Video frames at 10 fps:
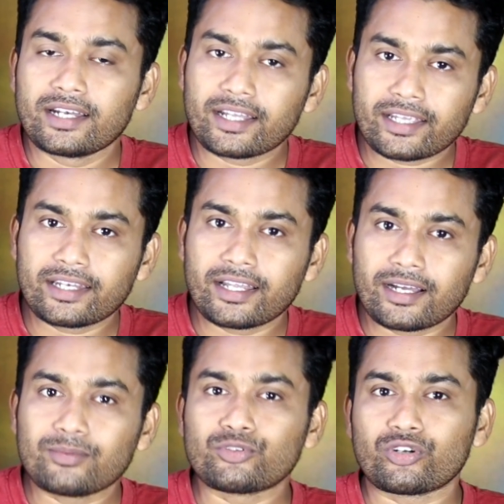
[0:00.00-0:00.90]
लेकिन
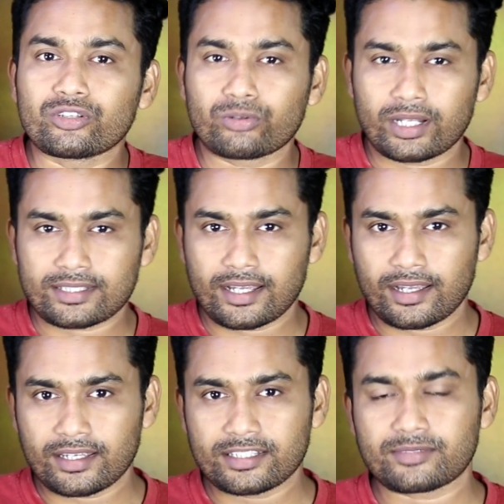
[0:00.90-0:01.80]
अब जो है थोड़ा सा
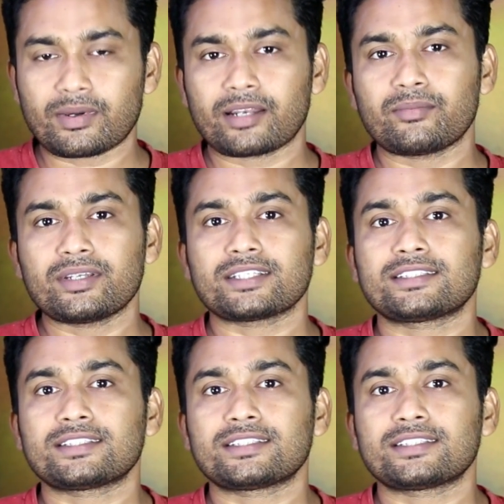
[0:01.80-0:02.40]
इस बारे में